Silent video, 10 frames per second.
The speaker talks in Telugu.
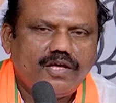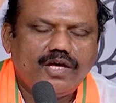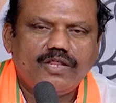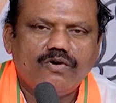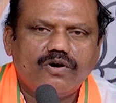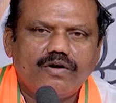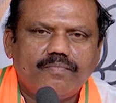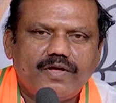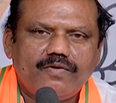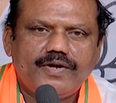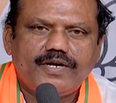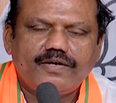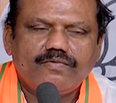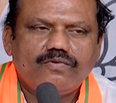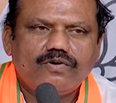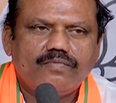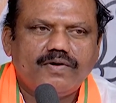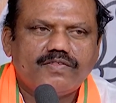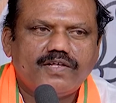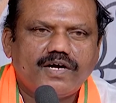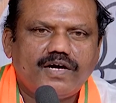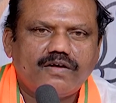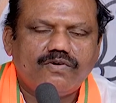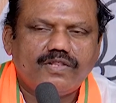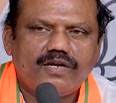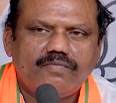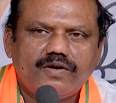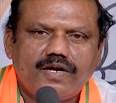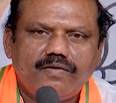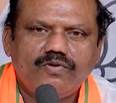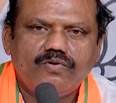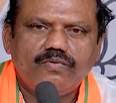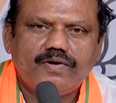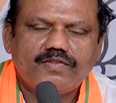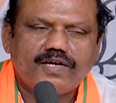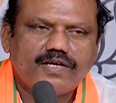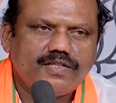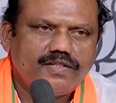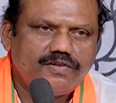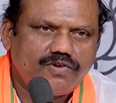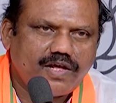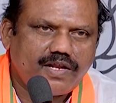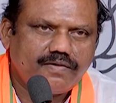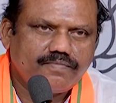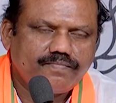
ఏదో ఒక పేరు పెట్టి ఒక బస్తాకు ఆరు వందల గ్రాములు బస్తా కింద తీసేయాలి